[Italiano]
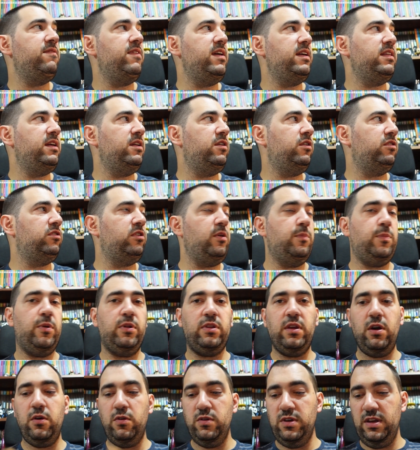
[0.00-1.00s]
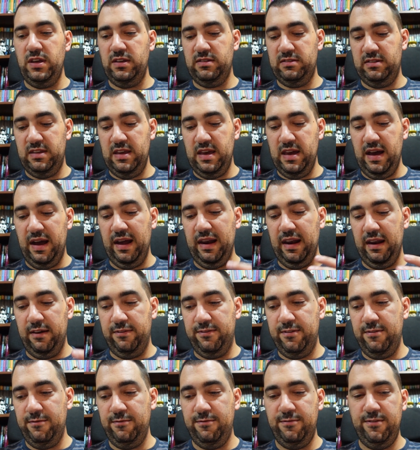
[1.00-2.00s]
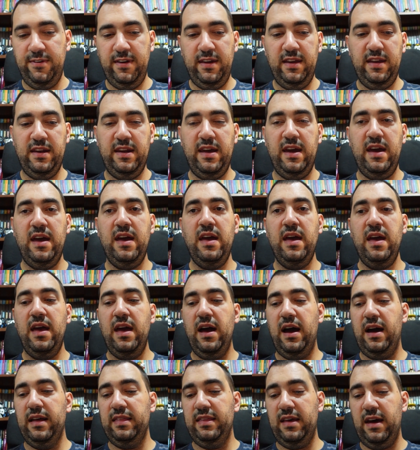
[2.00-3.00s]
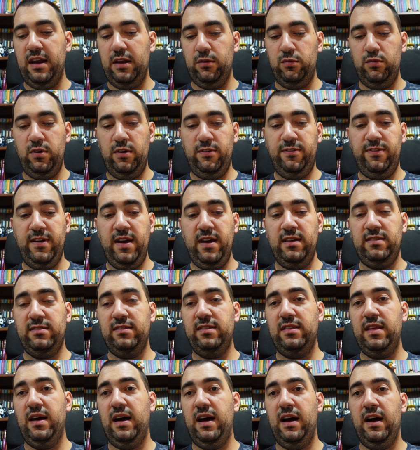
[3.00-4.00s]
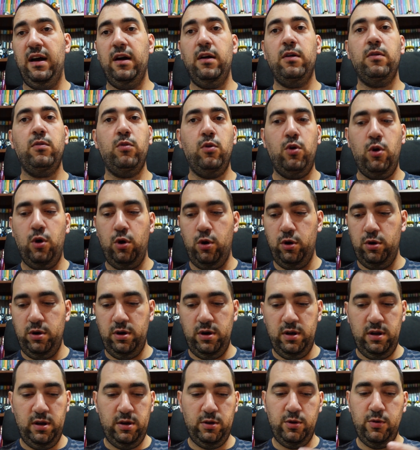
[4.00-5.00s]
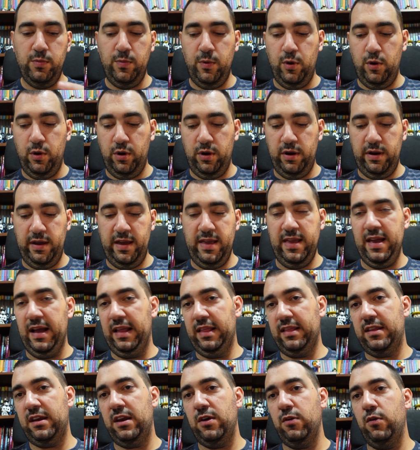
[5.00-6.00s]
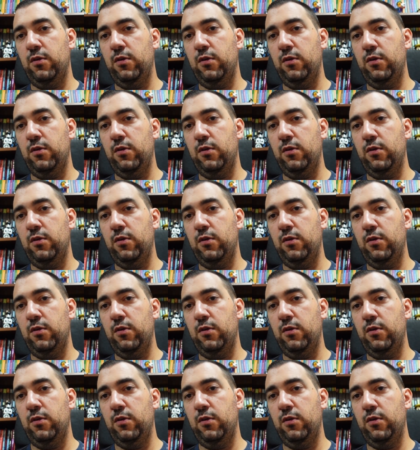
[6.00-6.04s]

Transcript: vede i nostri protagonisti alla fin fine andare ad una festa con Gmor e gli altri